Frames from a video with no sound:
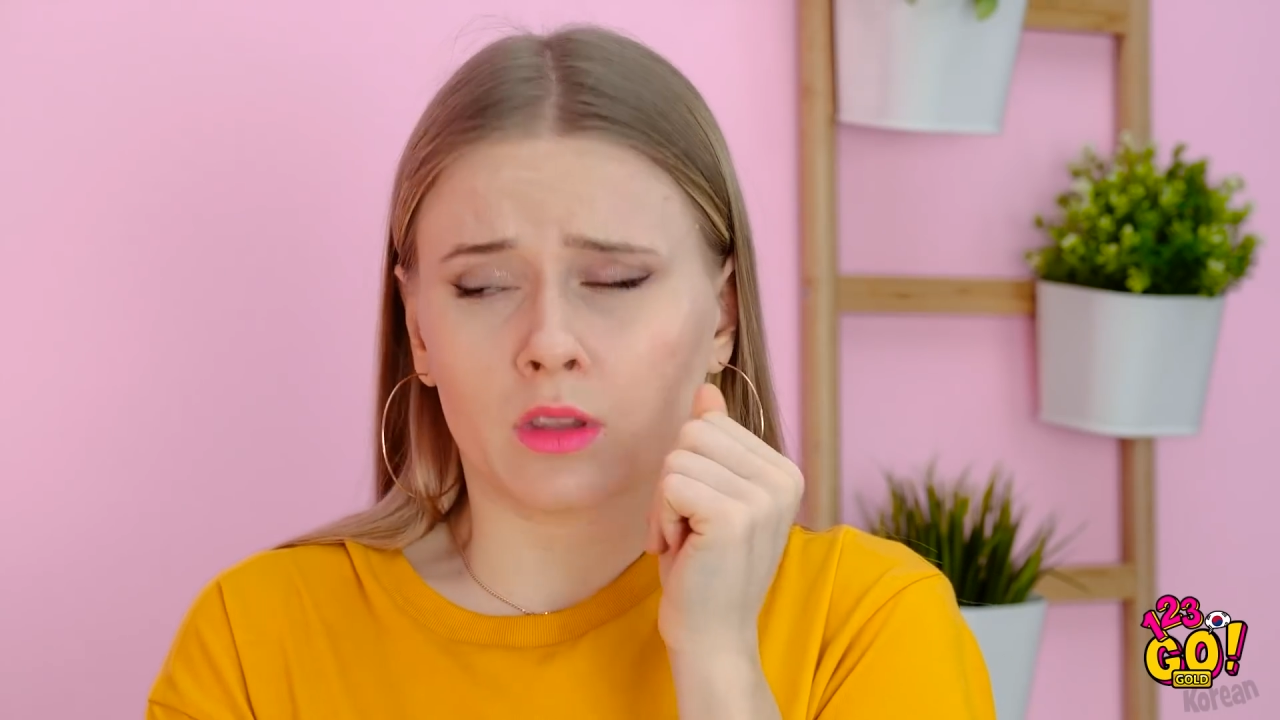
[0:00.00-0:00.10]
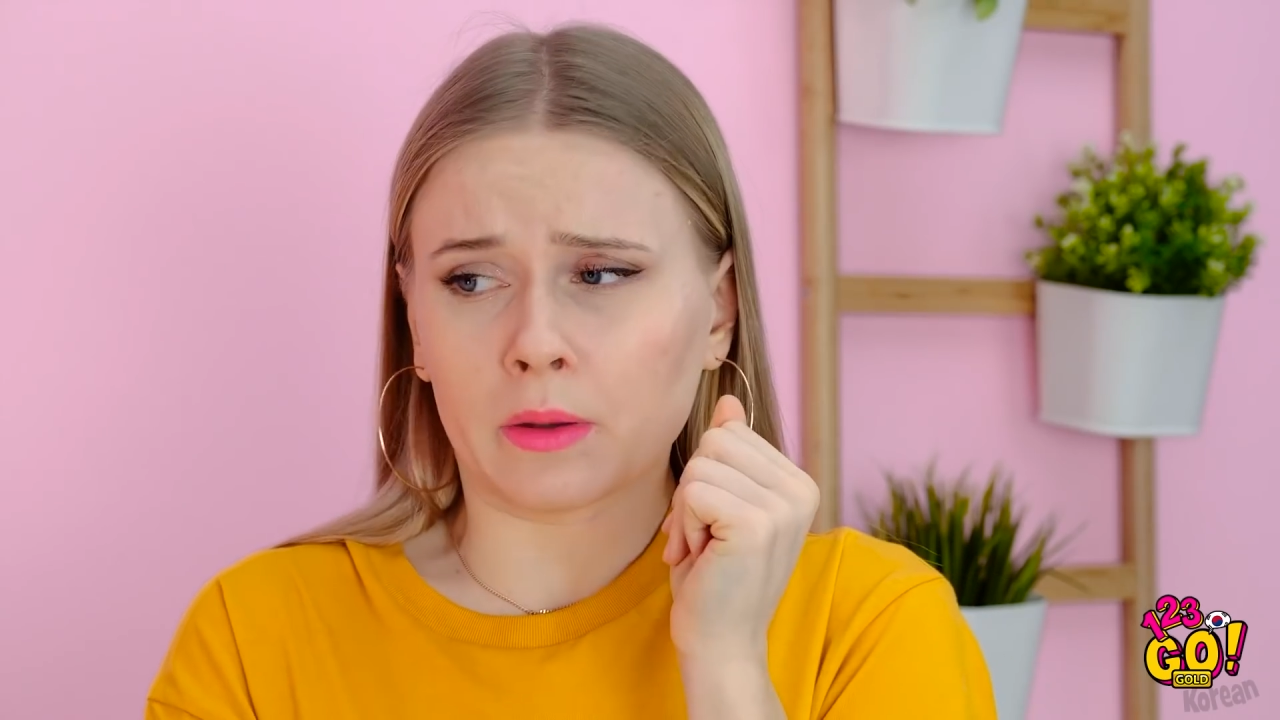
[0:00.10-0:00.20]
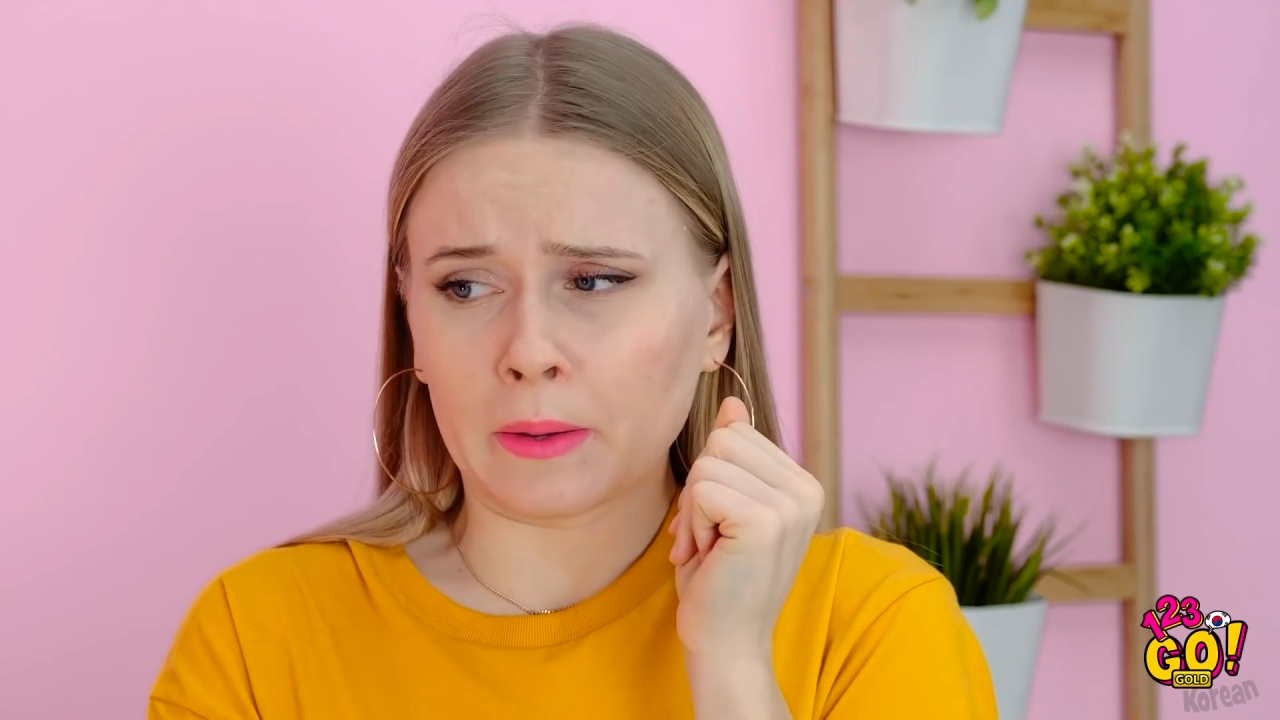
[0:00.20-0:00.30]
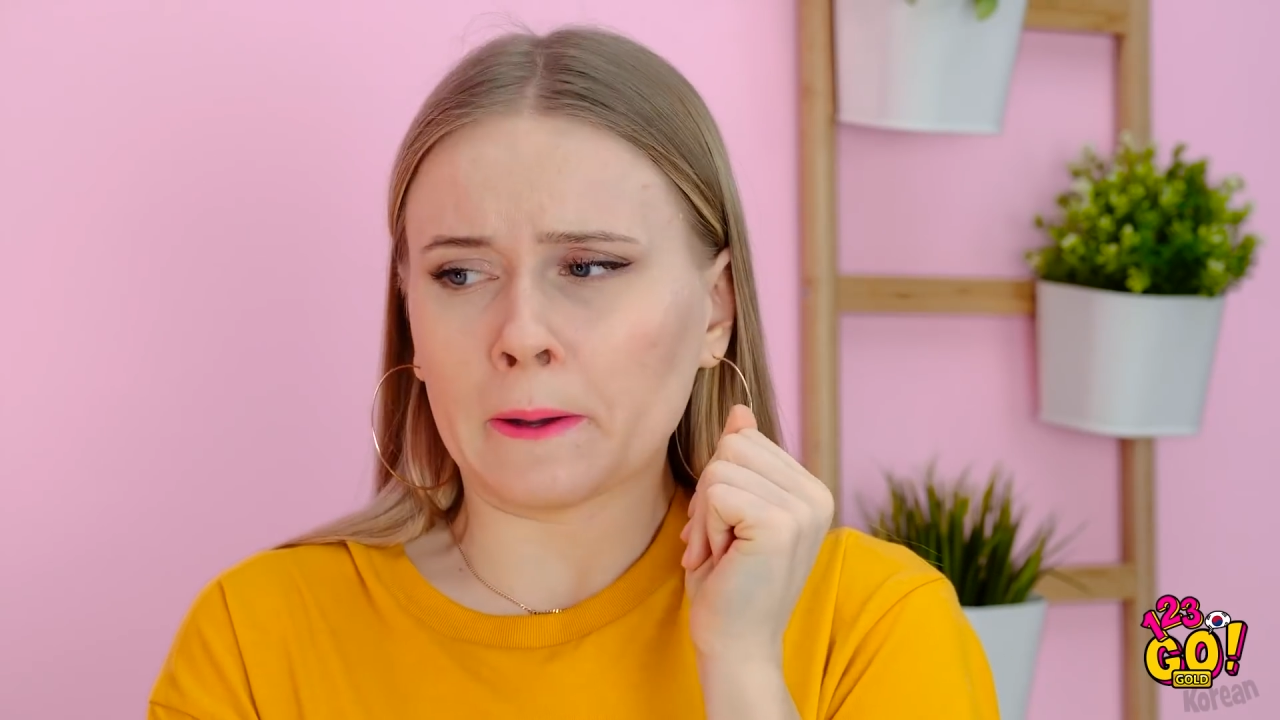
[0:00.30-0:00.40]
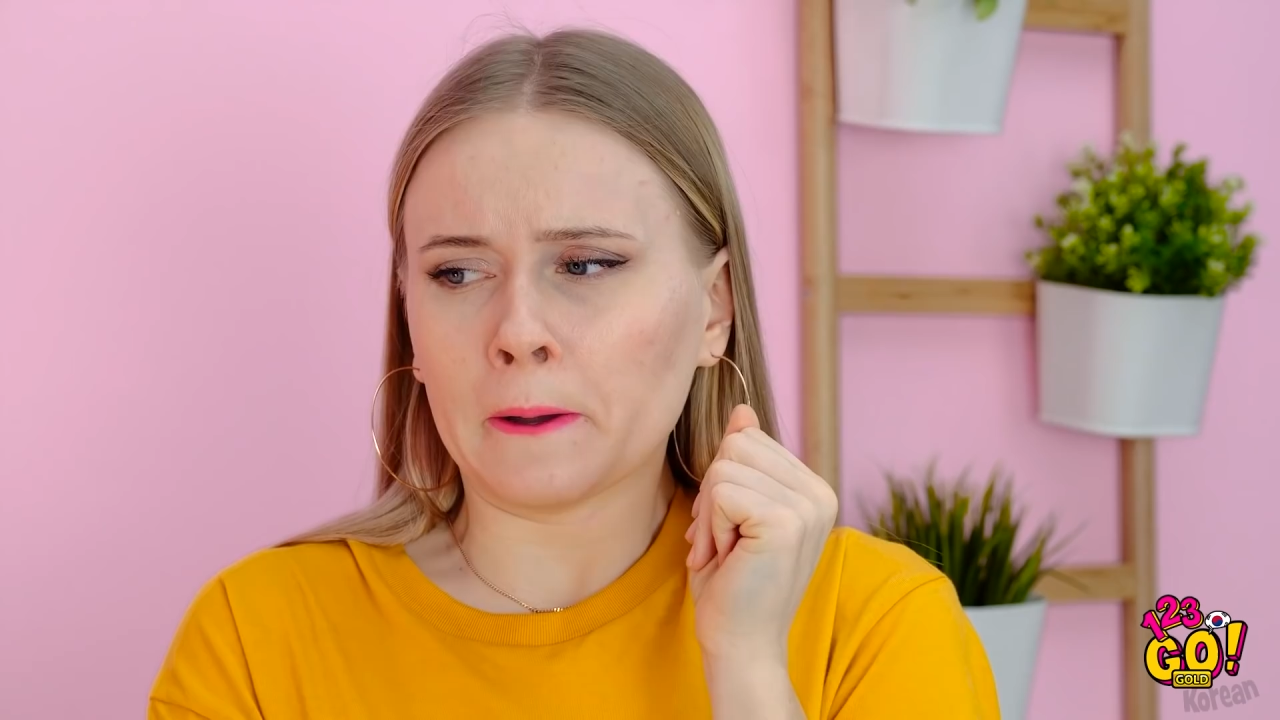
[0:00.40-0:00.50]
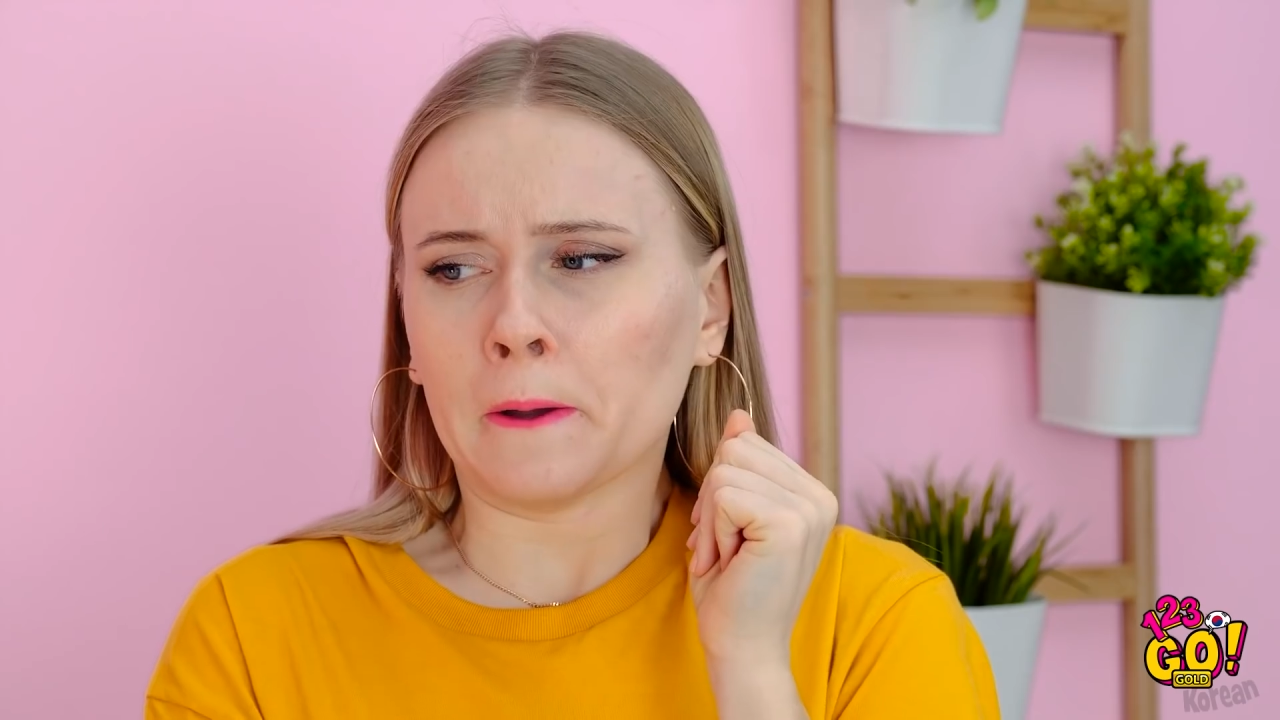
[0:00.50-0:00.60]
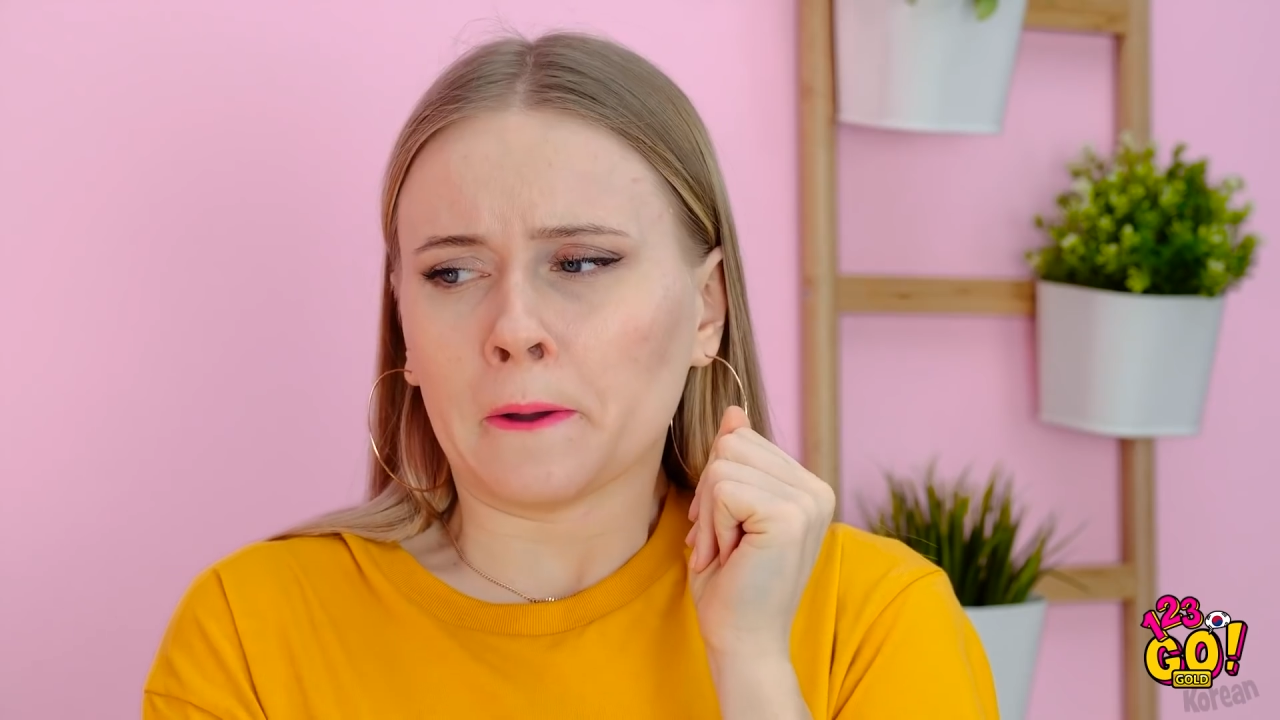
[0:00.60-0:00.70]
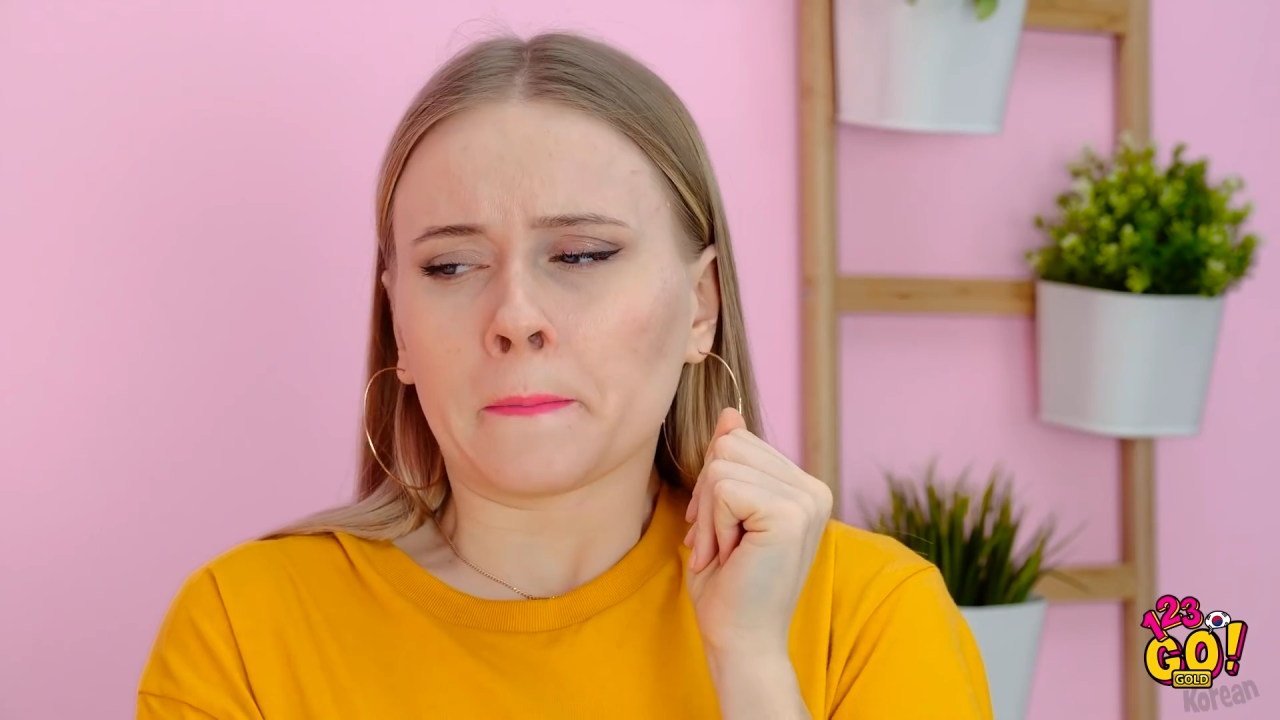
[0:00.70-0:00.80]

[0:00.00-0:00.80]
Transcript: 같아요.